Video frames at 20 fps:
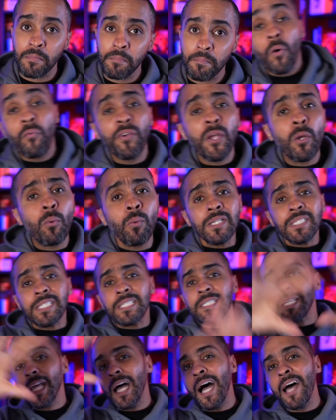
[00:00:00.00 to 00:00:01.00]
وفي
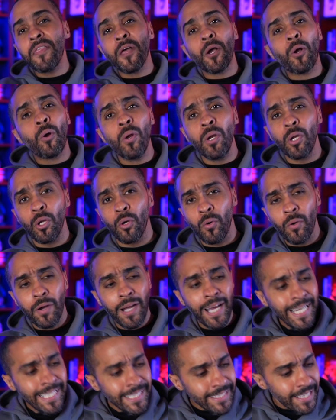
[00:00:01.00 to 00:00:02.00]
وسط هذا كله
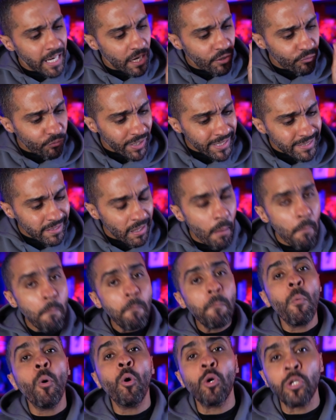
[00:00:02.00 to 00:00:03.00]
عندنا فتى
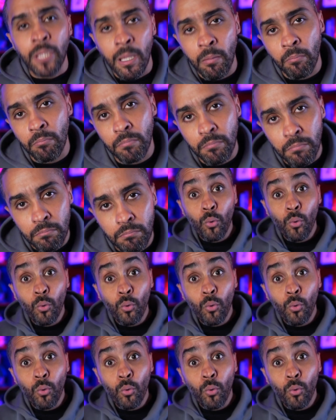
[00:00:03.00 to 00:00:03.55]
معدم